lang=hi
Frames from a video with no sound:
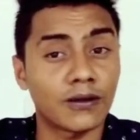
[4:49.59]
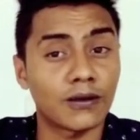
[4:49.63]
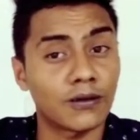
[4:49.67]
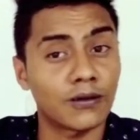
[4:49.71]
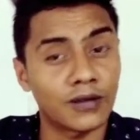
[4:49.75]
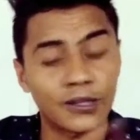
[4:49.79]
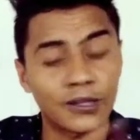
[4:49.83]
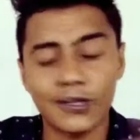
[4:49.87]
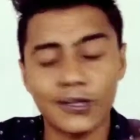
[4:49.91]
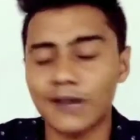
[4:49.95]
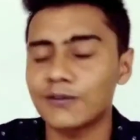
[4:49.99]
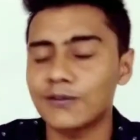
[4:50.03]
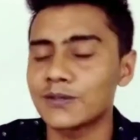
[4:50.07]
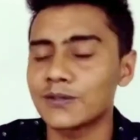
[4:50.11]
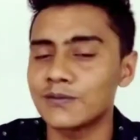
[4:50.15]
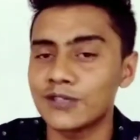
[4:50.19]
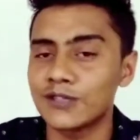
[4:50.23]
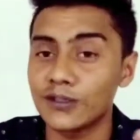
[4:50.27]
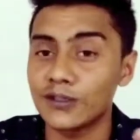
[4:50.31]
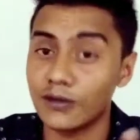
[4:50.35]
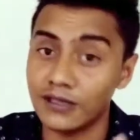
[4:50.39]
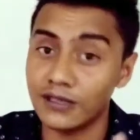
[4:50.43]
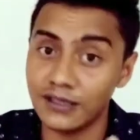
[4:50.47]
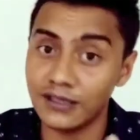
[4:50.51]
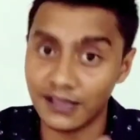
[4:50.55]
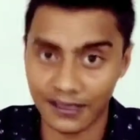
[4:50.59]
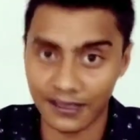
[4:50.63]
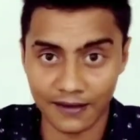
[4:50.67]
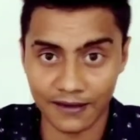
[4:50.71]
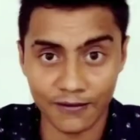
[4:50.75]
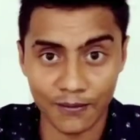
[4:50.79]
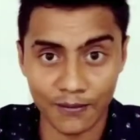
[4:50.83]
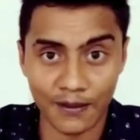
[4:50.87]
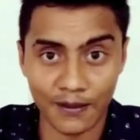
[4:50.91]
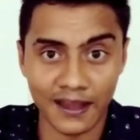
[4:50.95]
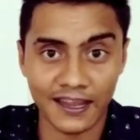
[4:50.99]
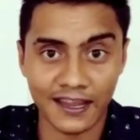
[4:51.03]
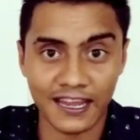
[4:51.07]
करोगे तो आप उसमें ज्वाइन नहीं
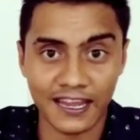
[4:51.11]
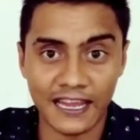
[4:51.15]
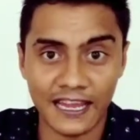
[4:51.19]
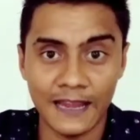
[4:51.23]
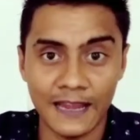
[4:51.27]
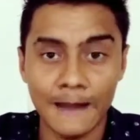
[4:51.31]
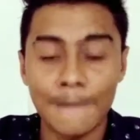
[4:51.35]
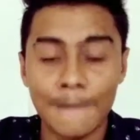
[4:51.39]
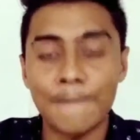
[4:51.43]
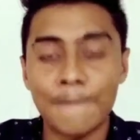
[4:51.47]
हो पाएंगे